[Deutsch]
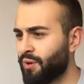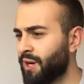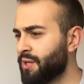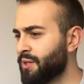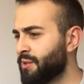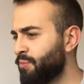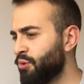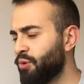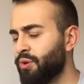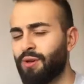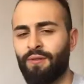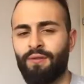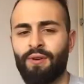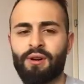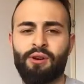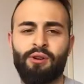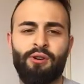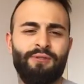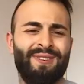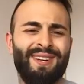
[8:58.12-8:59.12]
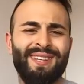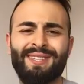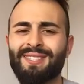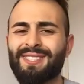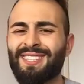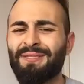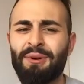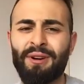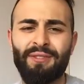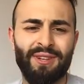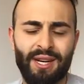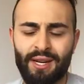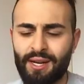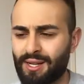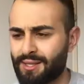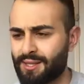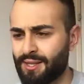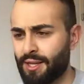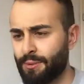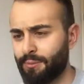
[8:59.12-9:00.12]
du kannst Bücher verkaufen. Es ist immer wieder
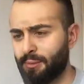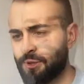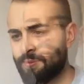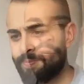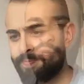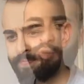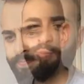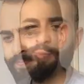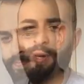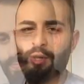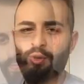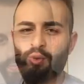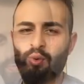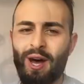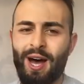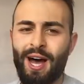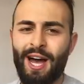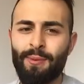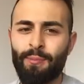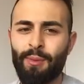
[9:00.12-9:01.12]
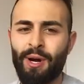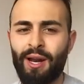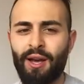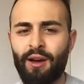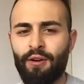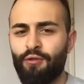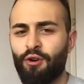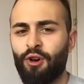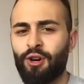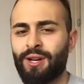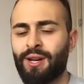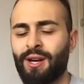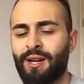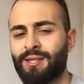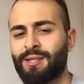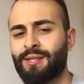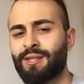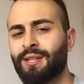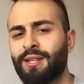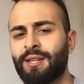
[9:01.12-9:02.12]
dasselbe. Sobald du einmal Erfolg
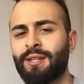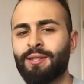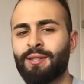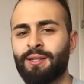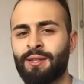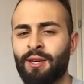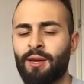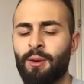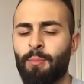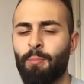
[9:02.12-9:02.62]
hast, gilt